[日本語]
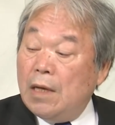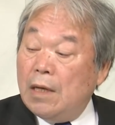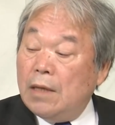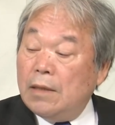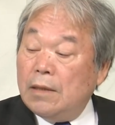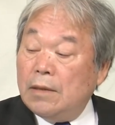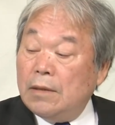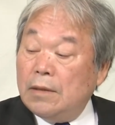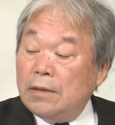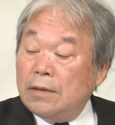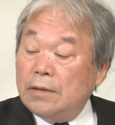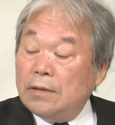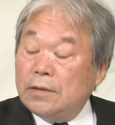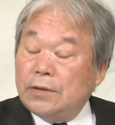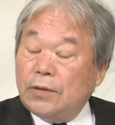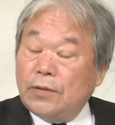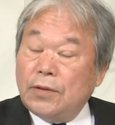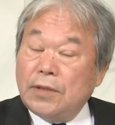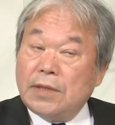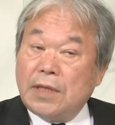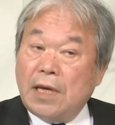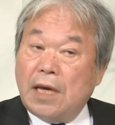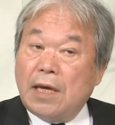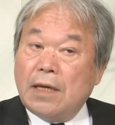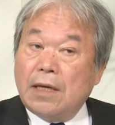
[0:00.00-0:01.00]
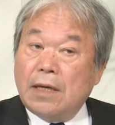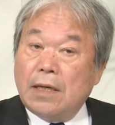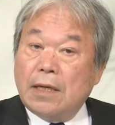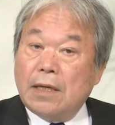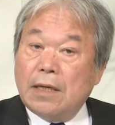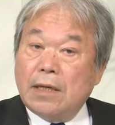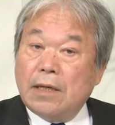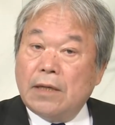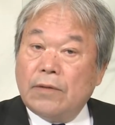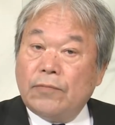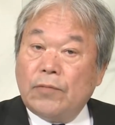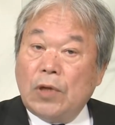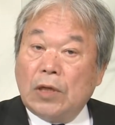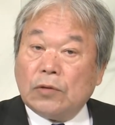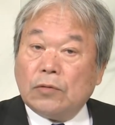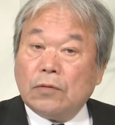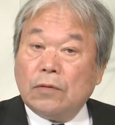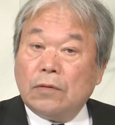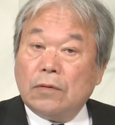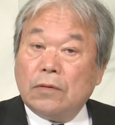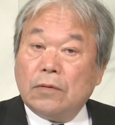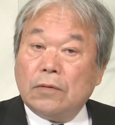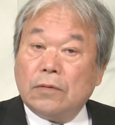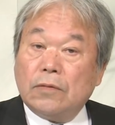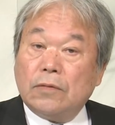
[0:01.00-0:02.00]
えー、それで、えー、まあ、
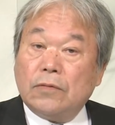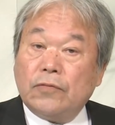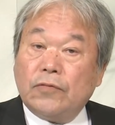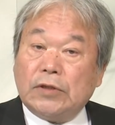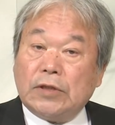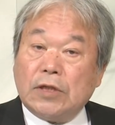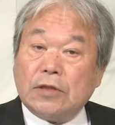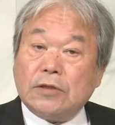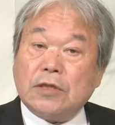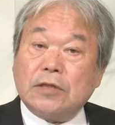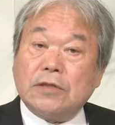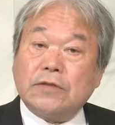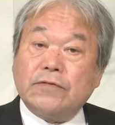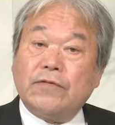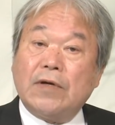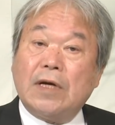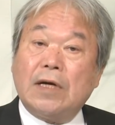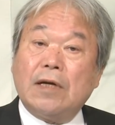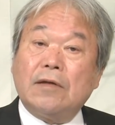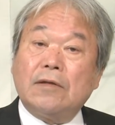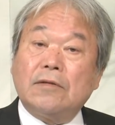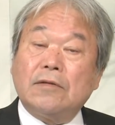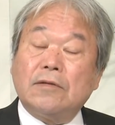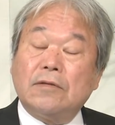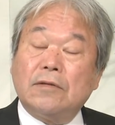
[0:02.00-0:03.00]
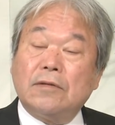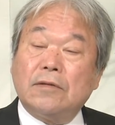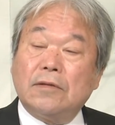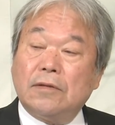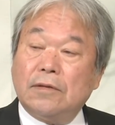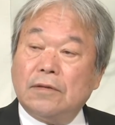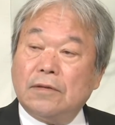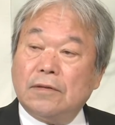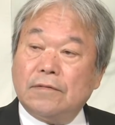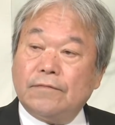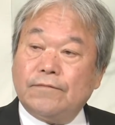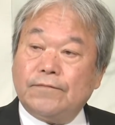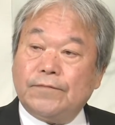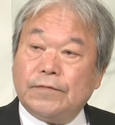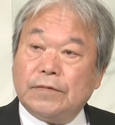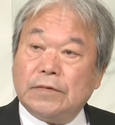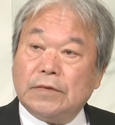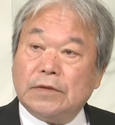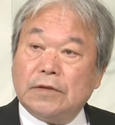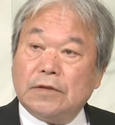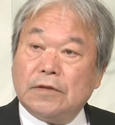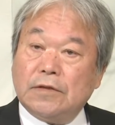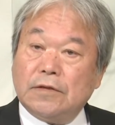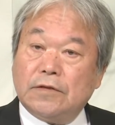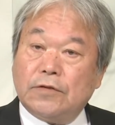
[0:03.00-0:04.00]
私たちは
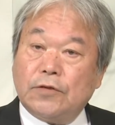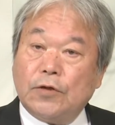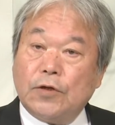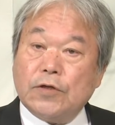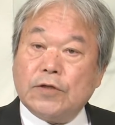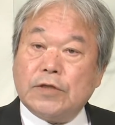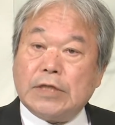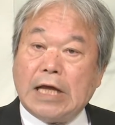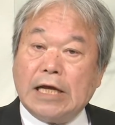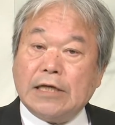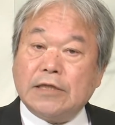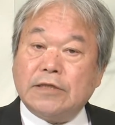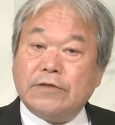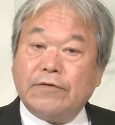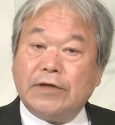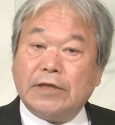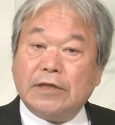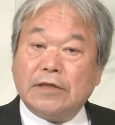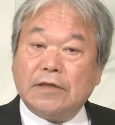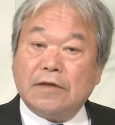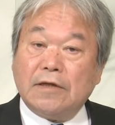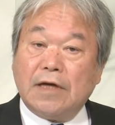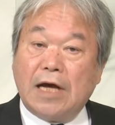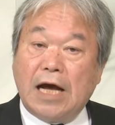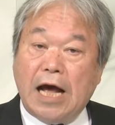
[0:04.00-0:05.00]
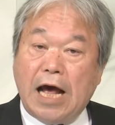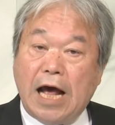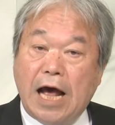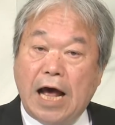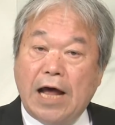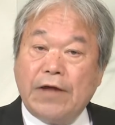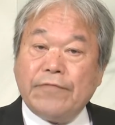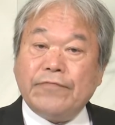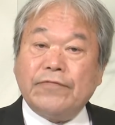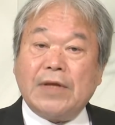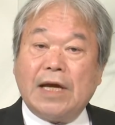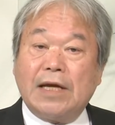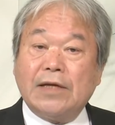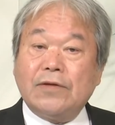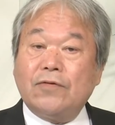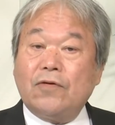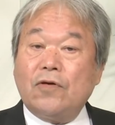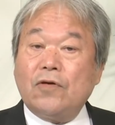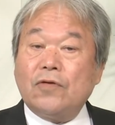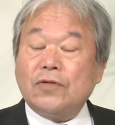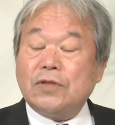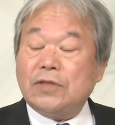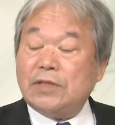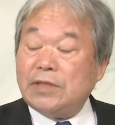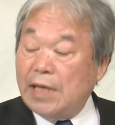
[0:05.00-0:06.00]
それに対しては反対
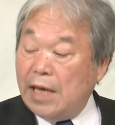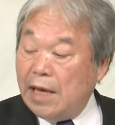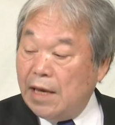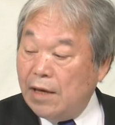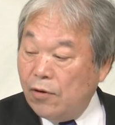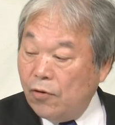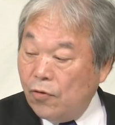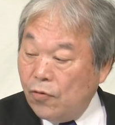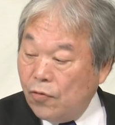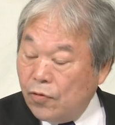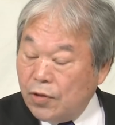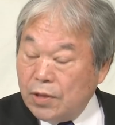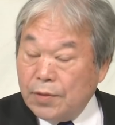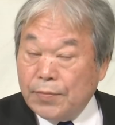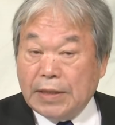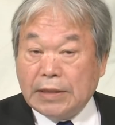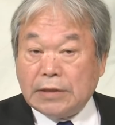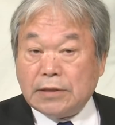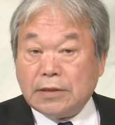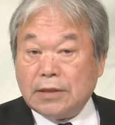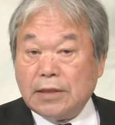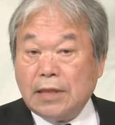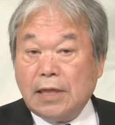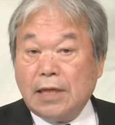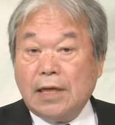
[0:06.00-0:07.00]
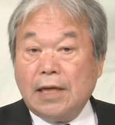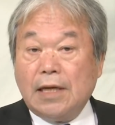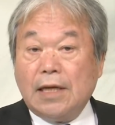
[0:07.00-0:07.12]
をしております。